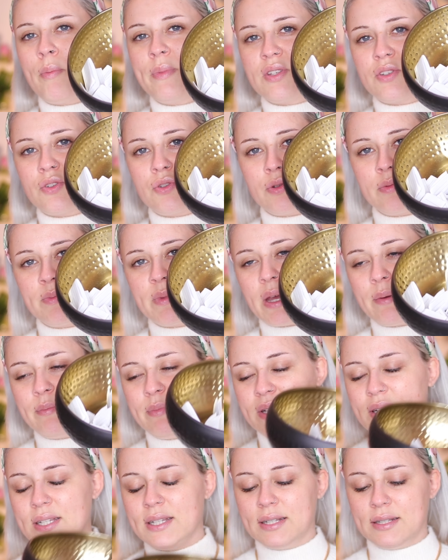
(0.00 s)
ho messo i miei
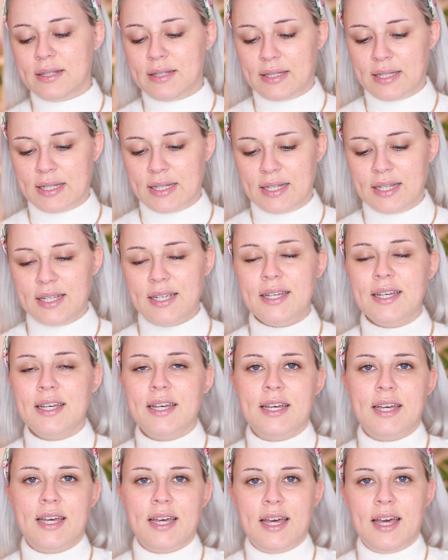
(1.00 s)
bigliettini.
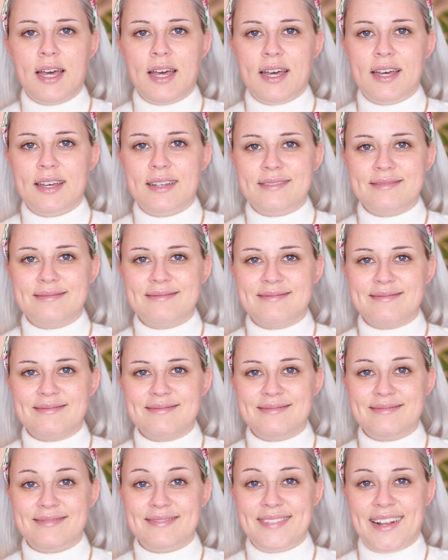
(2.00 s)

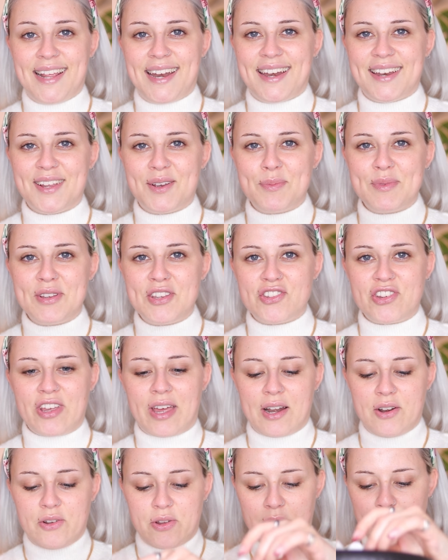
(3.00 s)
Direi di
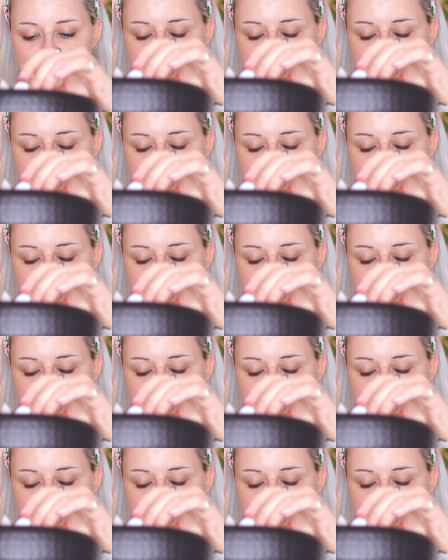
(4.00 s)
cominciare. Allora,